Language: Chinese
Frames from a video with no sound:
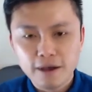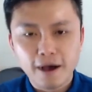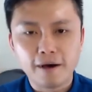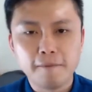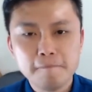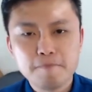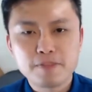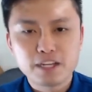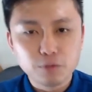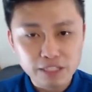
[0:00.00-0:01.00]
好、哦，
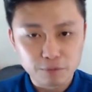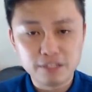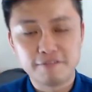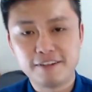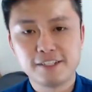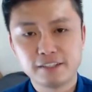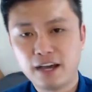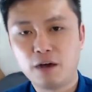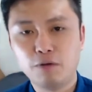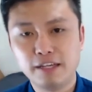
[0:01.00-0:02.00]
这个问题问得非常的
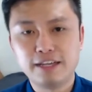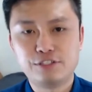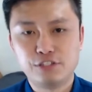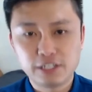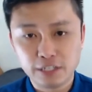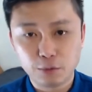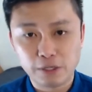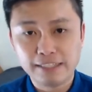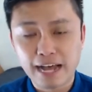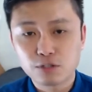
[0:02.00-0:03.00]
好，我也可以直接跟你回
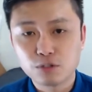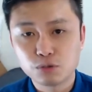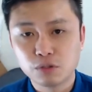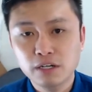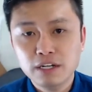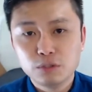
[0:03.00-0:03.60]
答，就是说，